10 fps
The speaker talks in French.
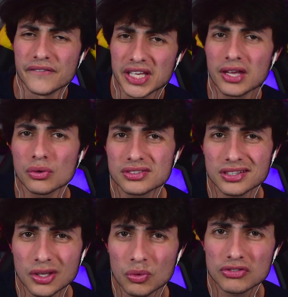vidéo.
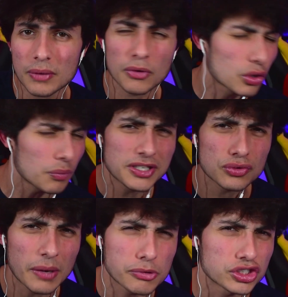C'était Wissam. Gros
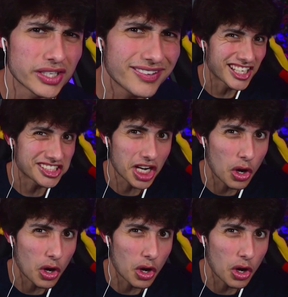bisous à la prochaine. Ciao,